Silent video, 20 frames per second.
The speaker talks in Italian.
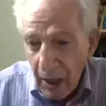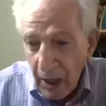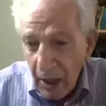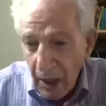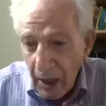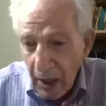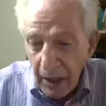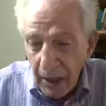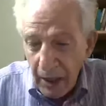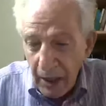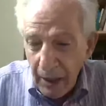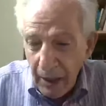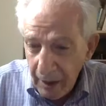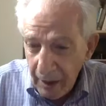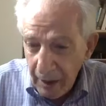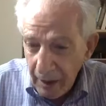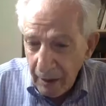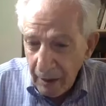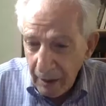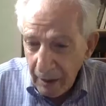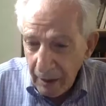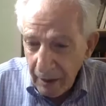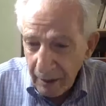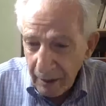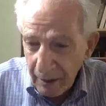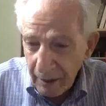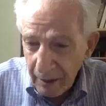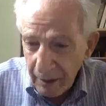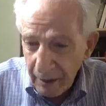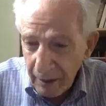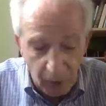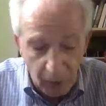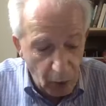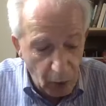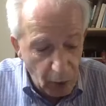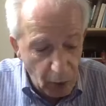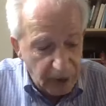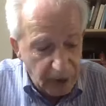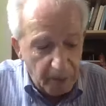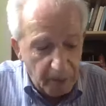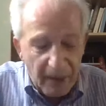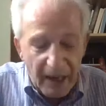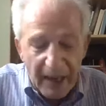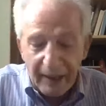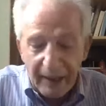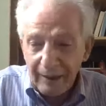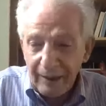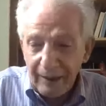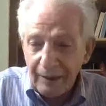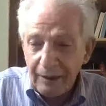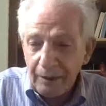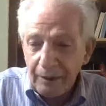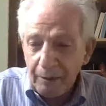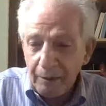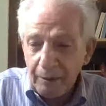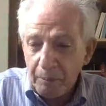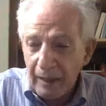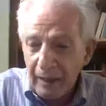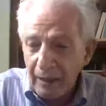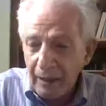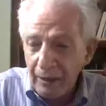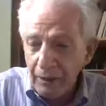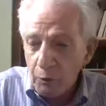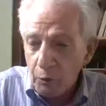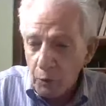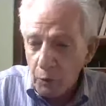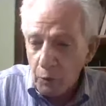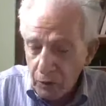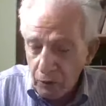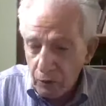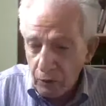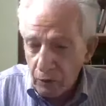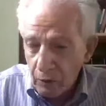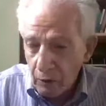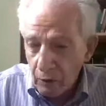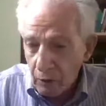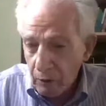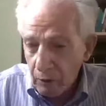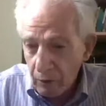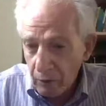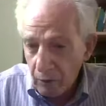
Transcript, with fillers: E la nostra Barrett parla di questo?